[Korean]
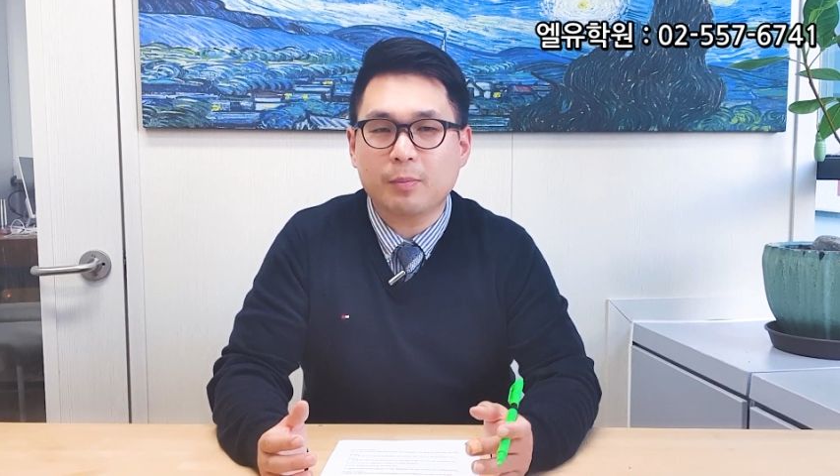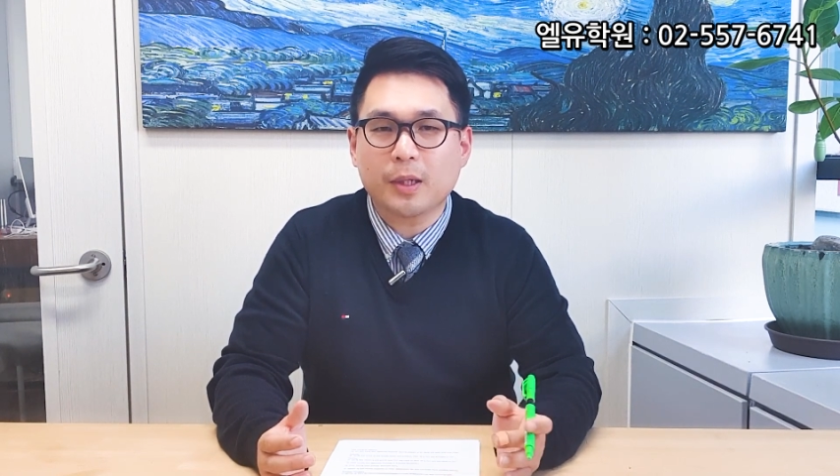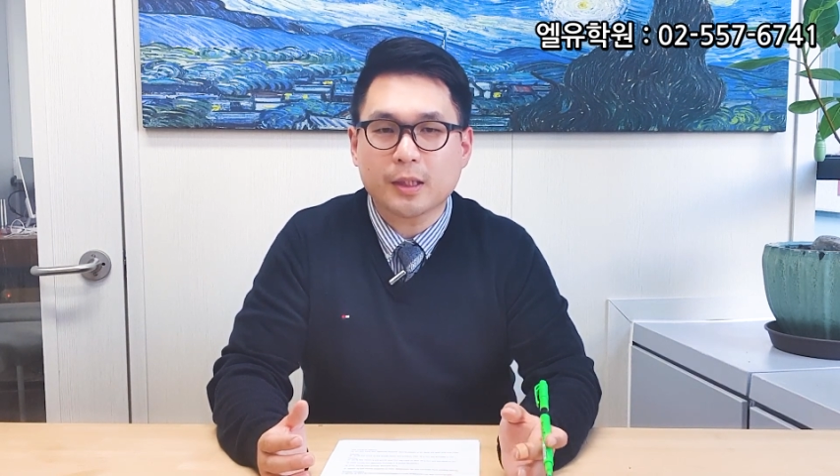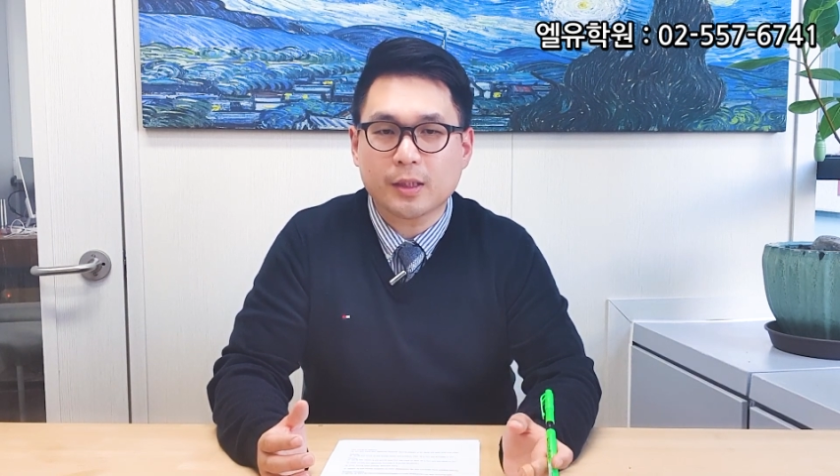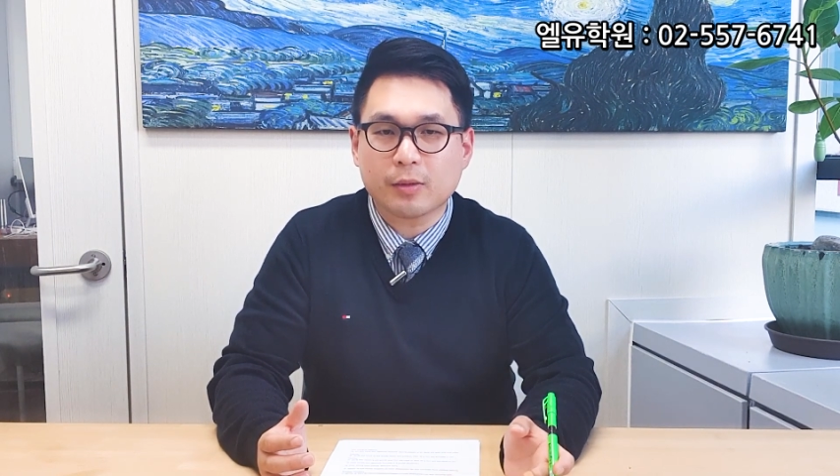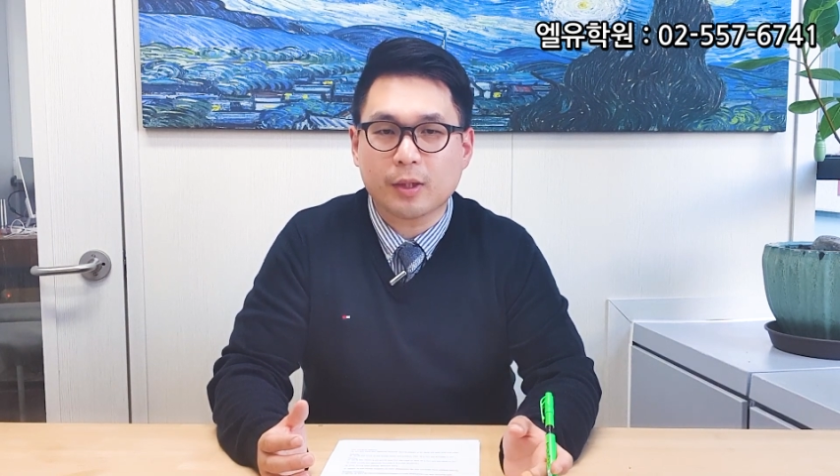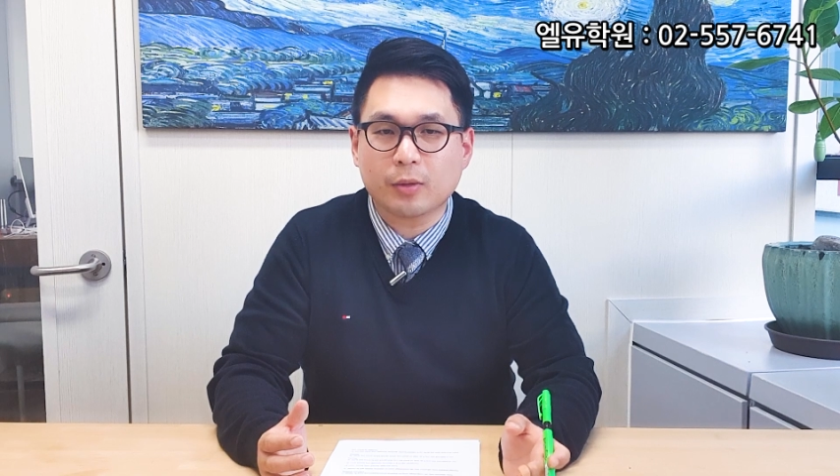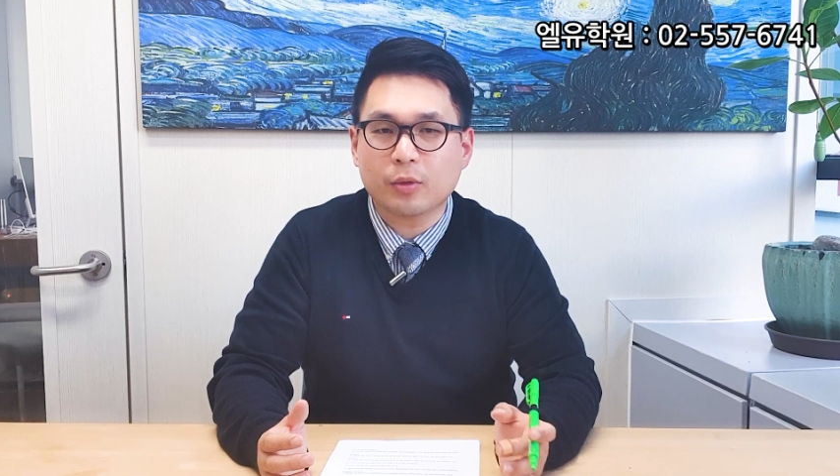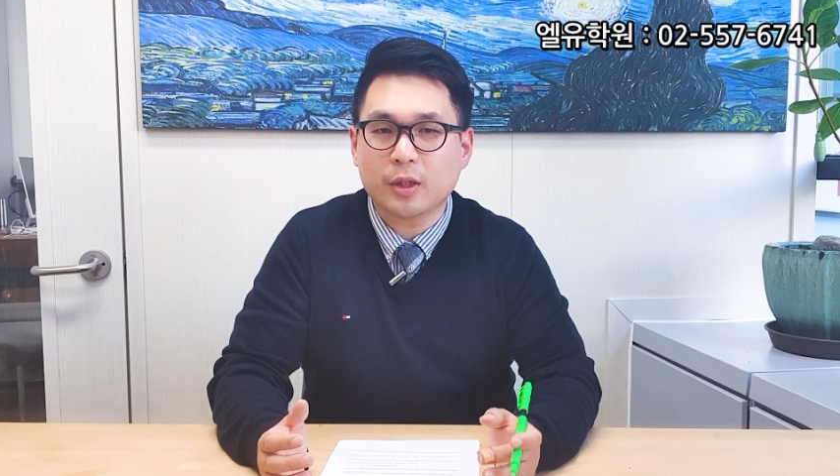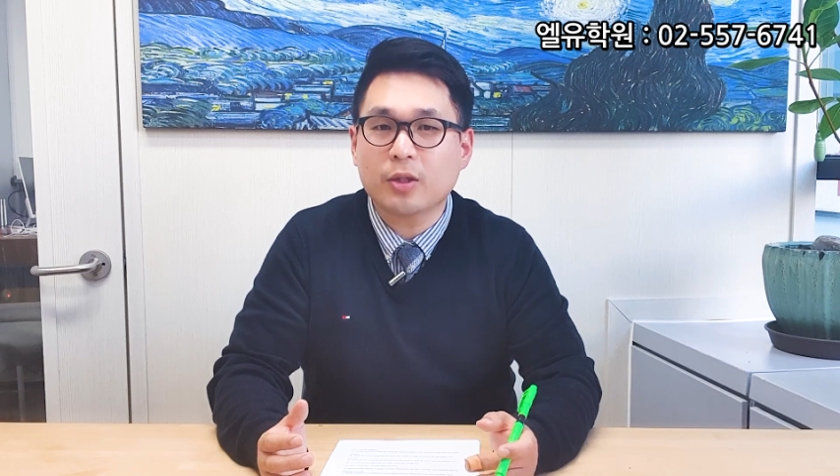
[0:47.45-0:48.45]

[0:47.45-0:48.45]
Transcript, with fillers: 입학사정관 또는